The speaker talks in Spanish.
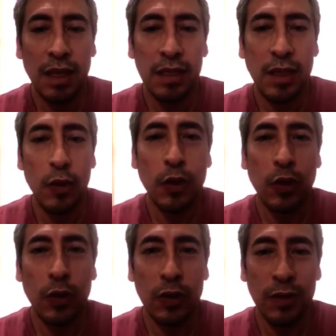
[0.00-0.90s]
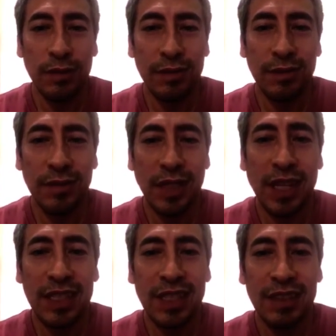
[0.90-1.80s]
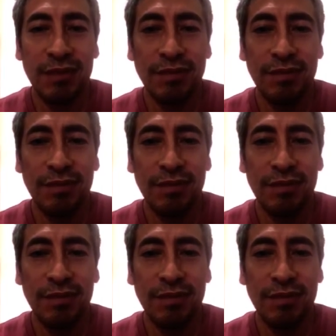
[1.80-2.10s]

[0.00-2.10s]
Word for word: Saludo a todos. Gracias.